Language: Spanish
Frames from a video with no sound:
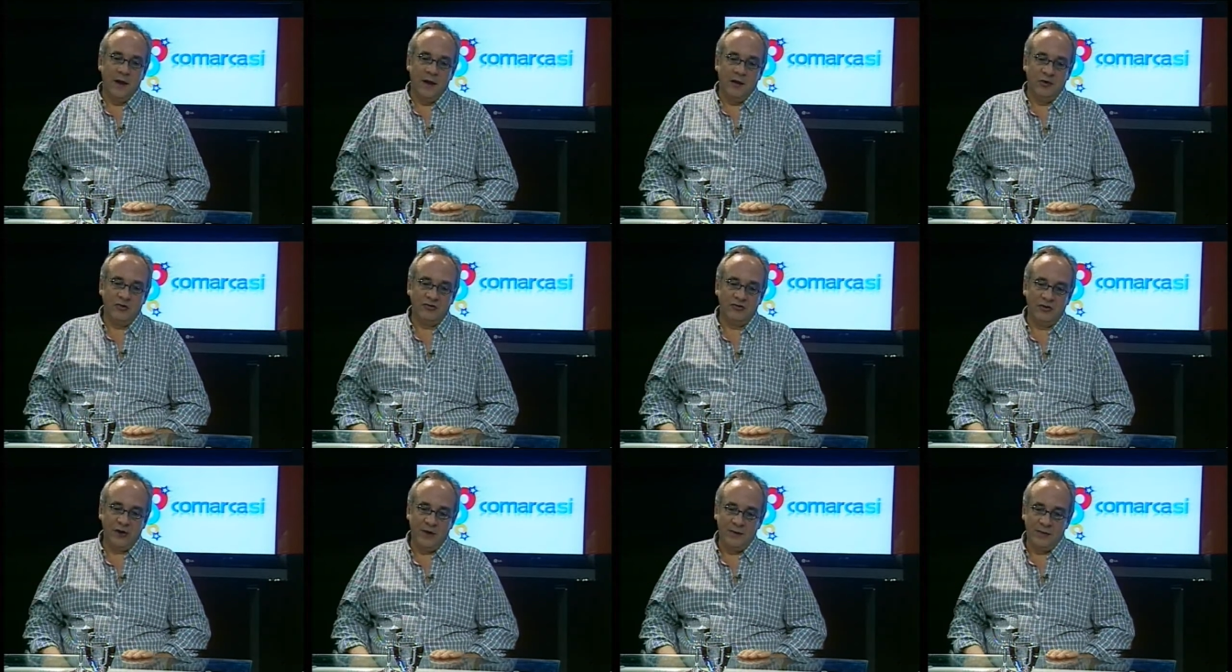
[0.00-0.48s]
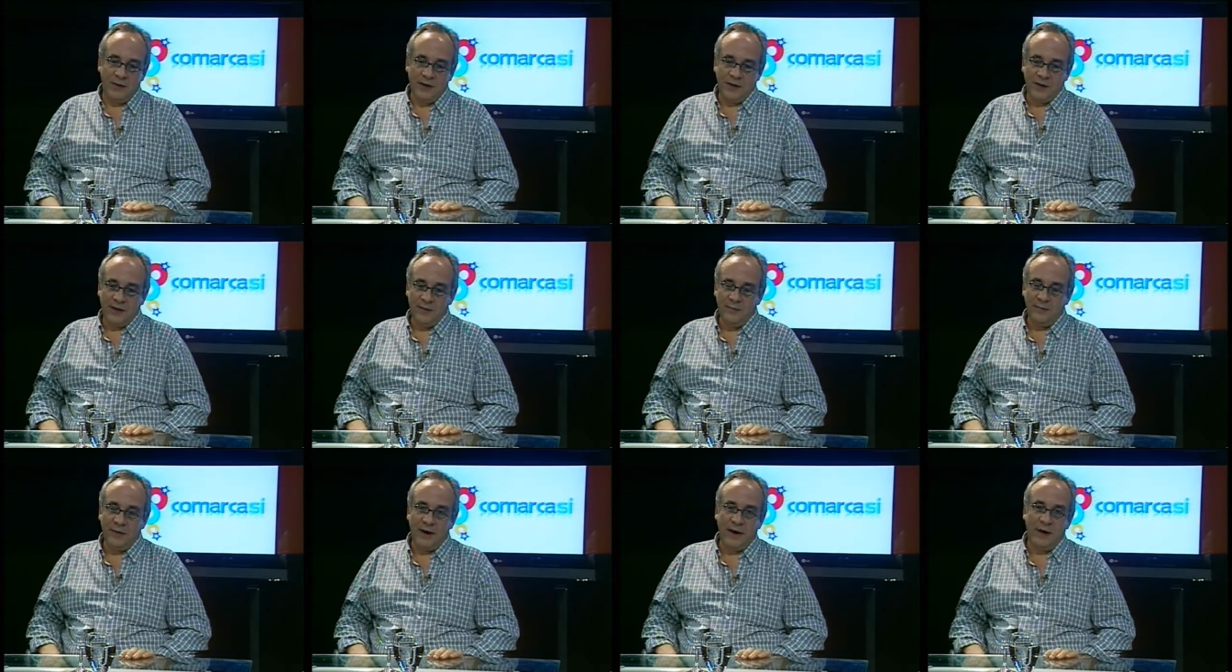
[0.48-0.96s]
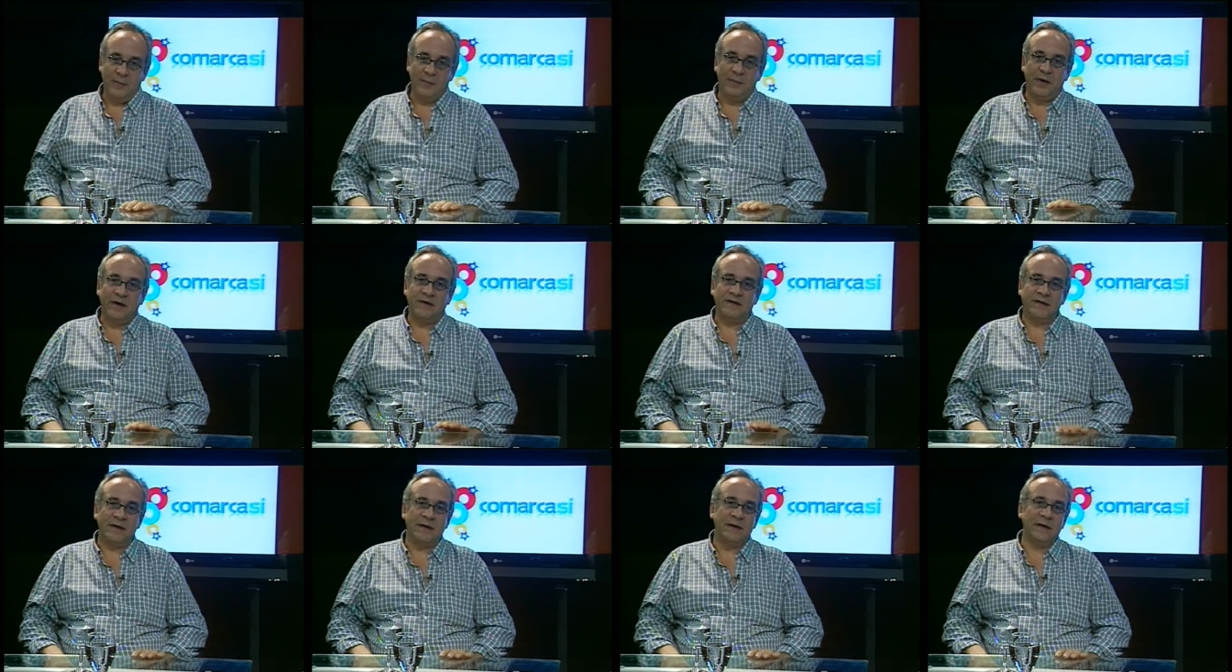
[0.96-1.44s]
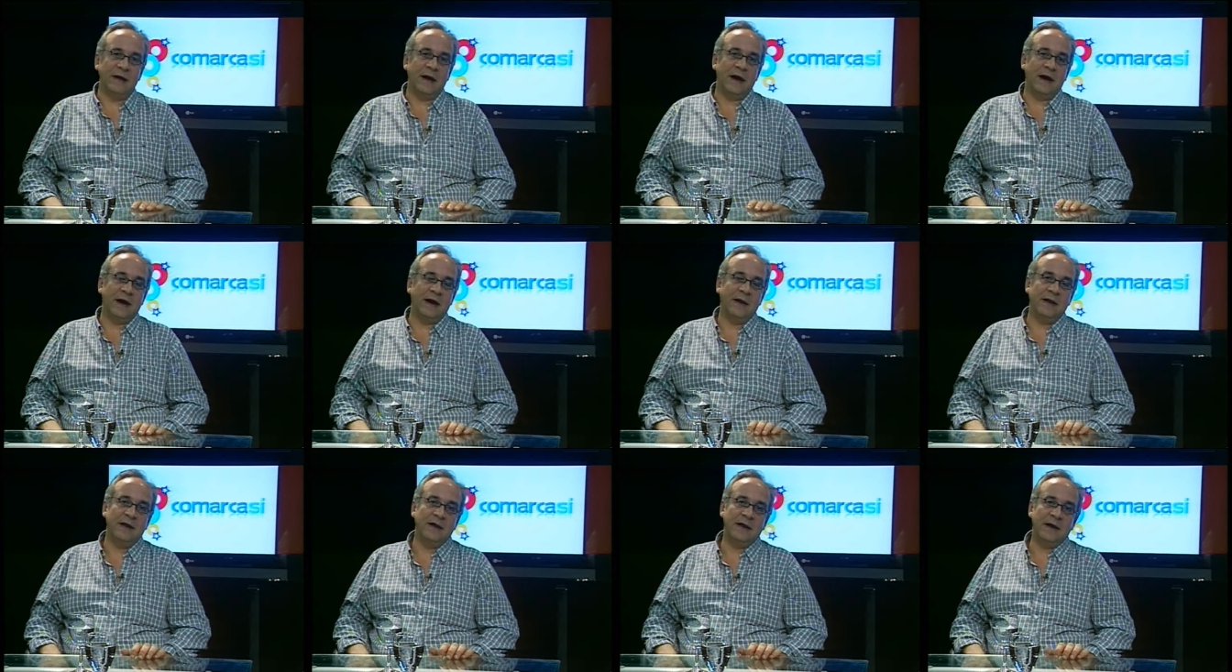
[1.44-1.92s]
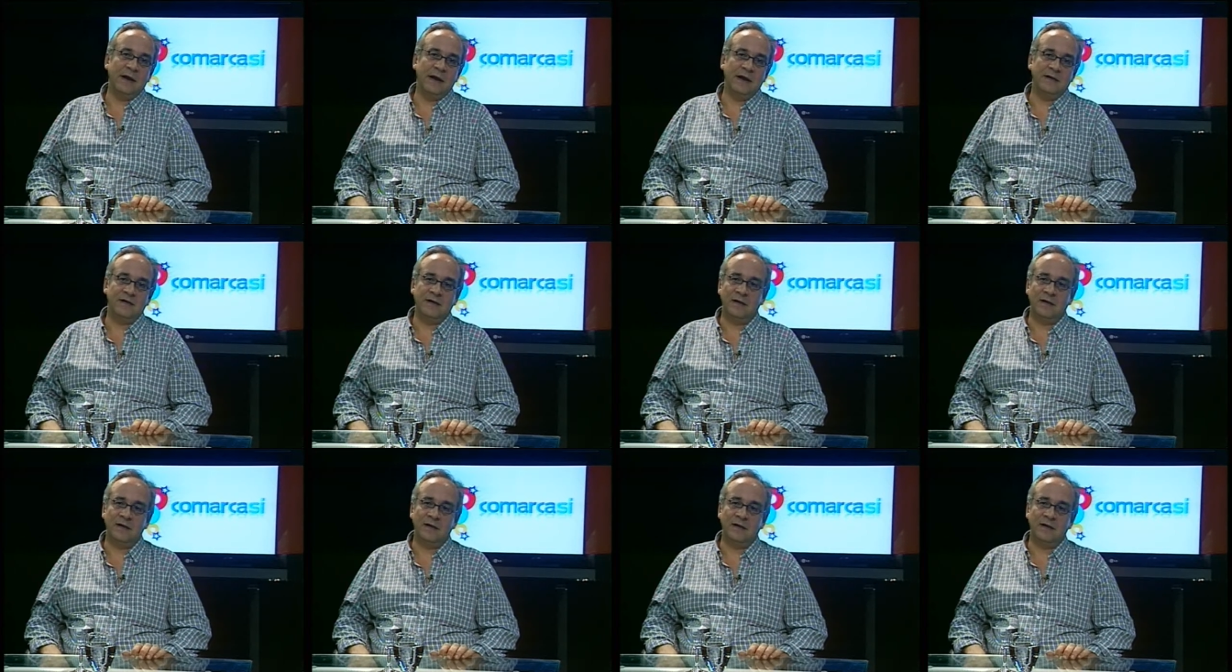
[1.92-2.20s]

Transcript: no solamente para el presente de la Argentina,